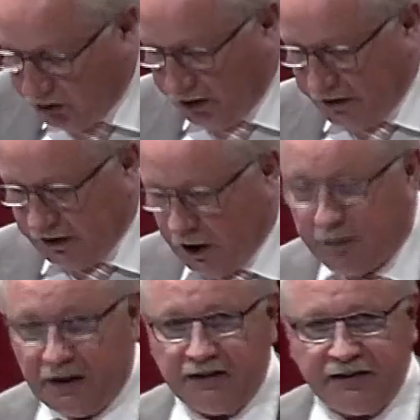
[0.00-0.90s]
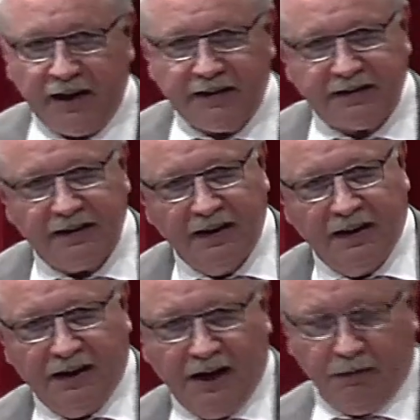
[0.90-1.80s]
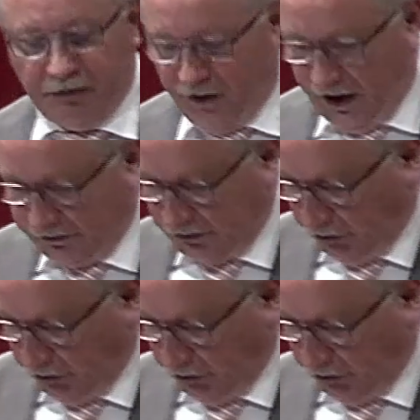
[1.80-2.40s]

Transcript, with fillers: Korinther Kapitel 6, ab Vers